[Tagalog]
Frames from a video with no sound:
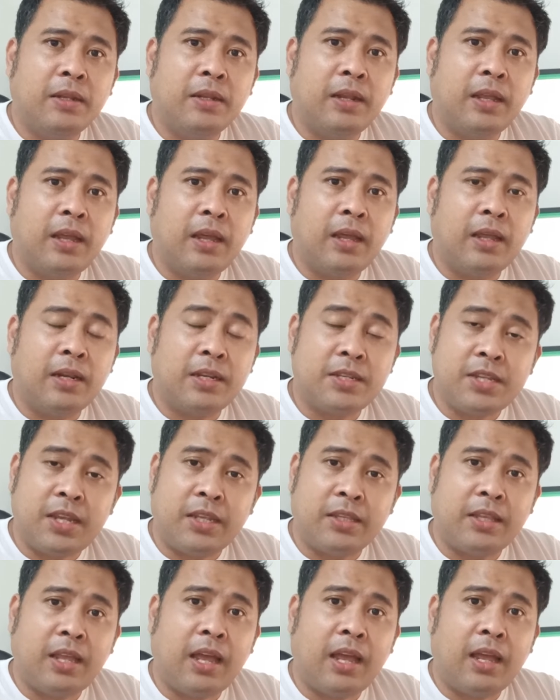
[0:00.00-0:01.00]
na
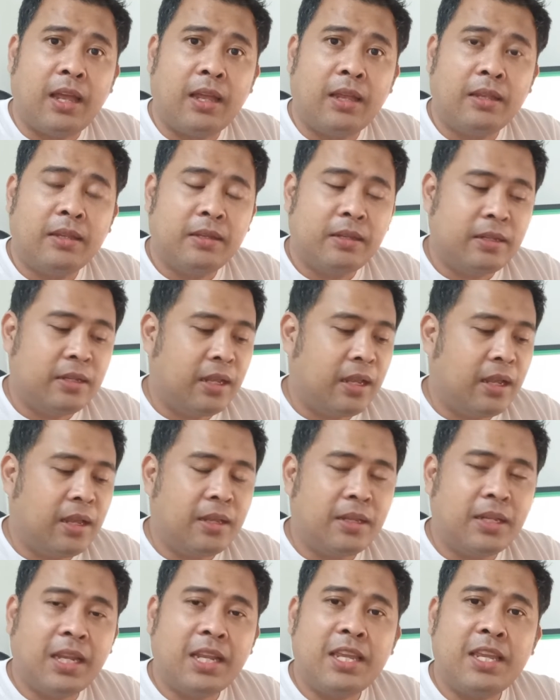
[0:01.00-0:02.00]
reseta
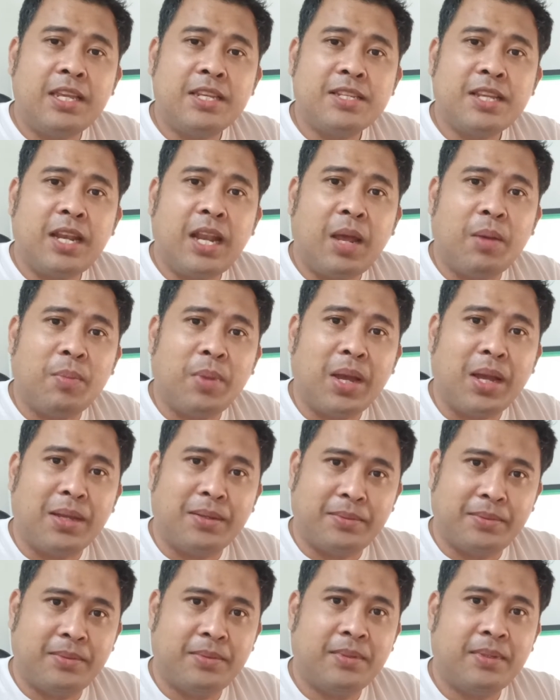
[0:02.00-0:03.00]
na nag-iisa
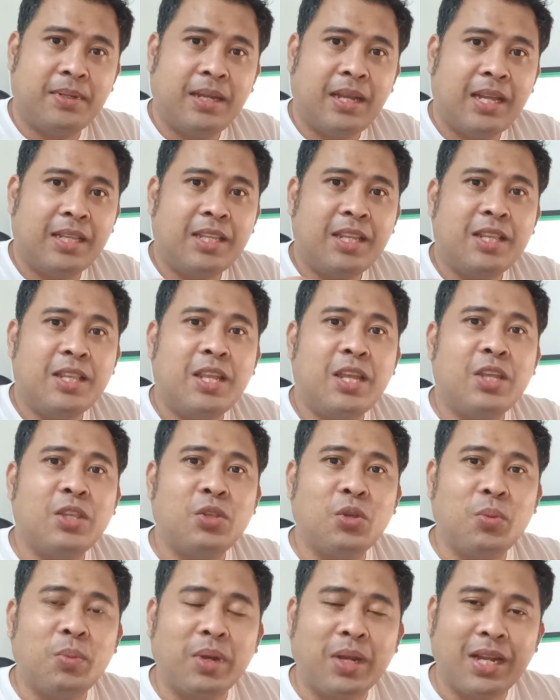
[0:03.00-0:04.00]
lamang at hindi
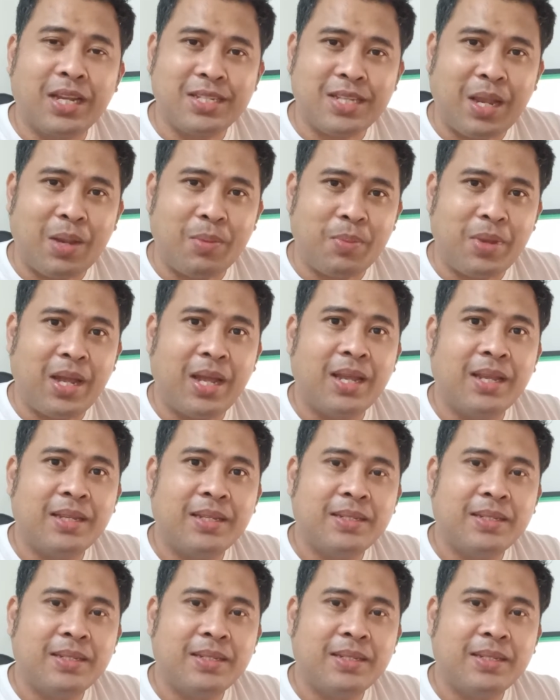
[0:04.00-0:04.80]
ito magkasama.